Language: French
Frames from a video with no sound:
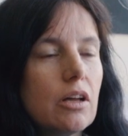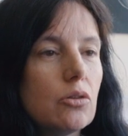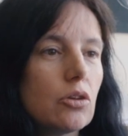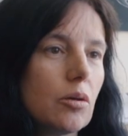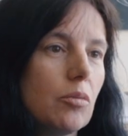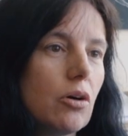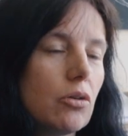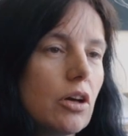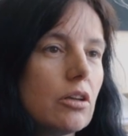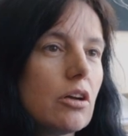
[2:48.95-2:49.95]
notamment en
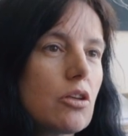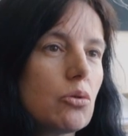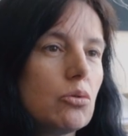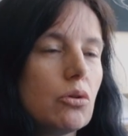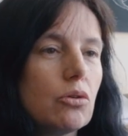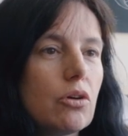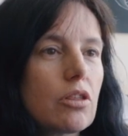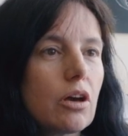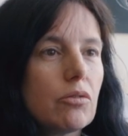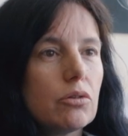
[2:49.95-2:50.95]
regardant la structure de leur,
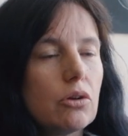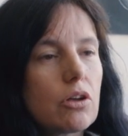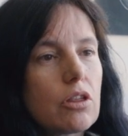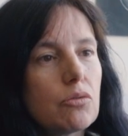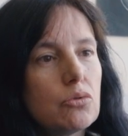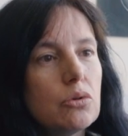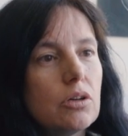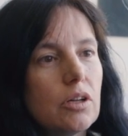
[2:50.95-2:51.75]
de leur cerveau.